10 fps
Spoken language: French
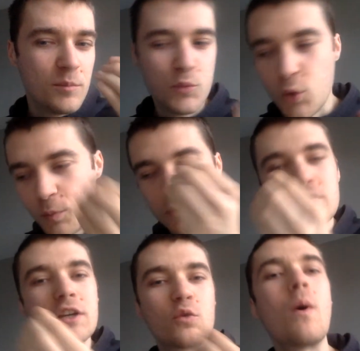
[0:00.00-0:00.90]
pour
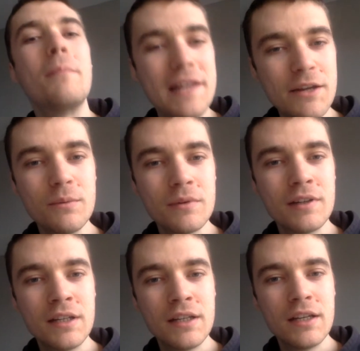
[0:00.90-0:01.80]
obtenir 3 millions
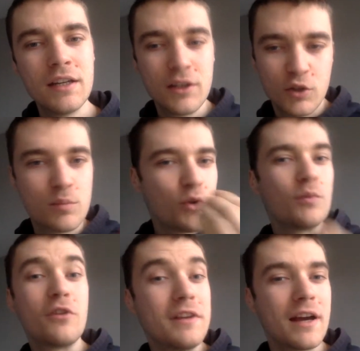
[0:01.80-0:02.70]
que pour
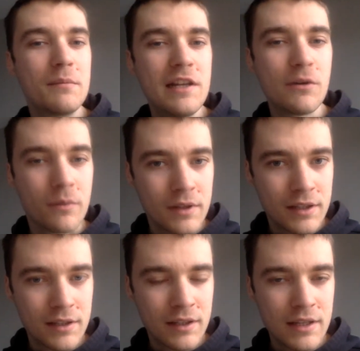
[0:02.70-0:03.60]
obtenir un million.
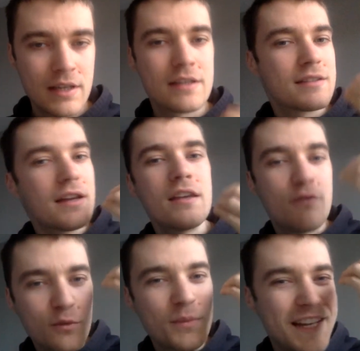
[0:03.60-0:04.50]
Ça, il
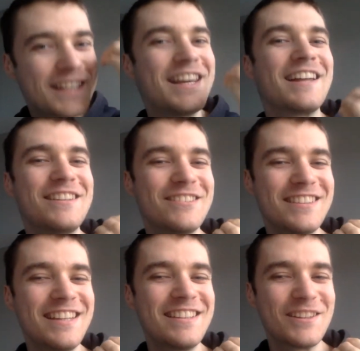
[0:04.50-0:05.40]
faut bien le garder en
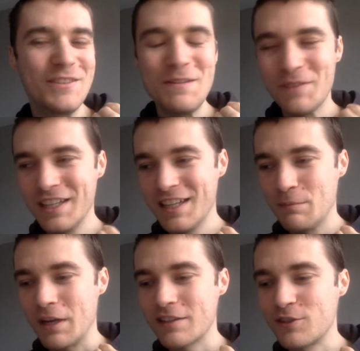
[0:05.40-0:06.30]
tête quand même,
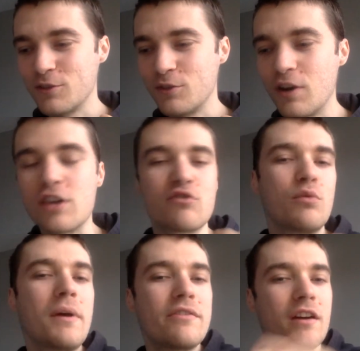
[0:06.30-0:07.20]
parce que voilà, je veux
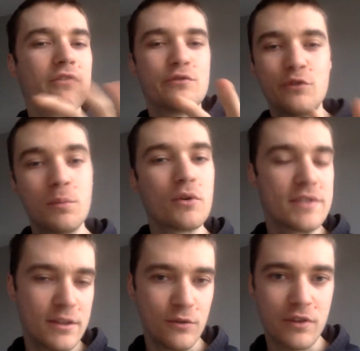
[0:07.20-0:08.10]
pas faire un faux
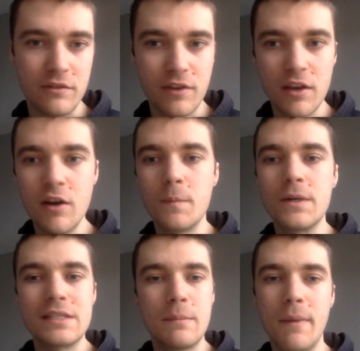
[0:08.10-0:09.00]
procès au fat fire.
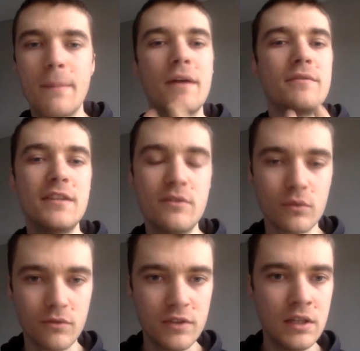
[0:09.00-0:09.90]
Moi, c'est pas ma vision
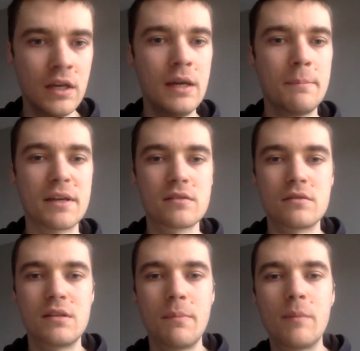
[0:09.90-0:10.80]
de vie, parce que
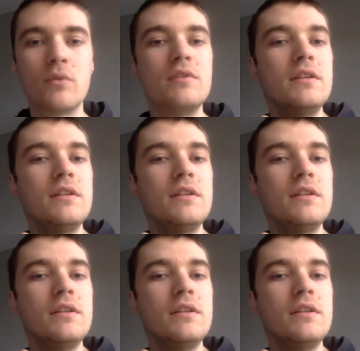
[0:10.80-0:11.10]
c'est pas mon